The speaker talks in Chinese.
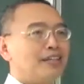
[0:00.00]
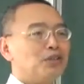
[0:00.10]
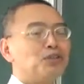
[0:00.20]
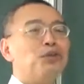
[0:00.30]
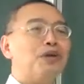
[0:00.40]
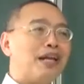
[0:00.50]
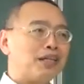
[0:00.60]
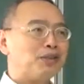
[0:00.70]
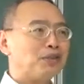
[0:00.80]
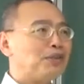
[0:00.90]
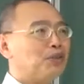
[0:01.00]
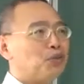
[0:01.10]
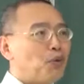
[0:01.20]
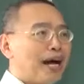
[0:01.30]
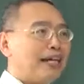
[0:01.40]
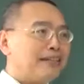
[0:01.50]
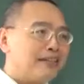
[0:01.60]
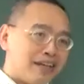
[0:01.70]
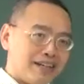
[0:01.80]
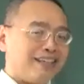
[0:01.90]
用中文来说就是 y
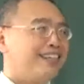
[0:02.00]
的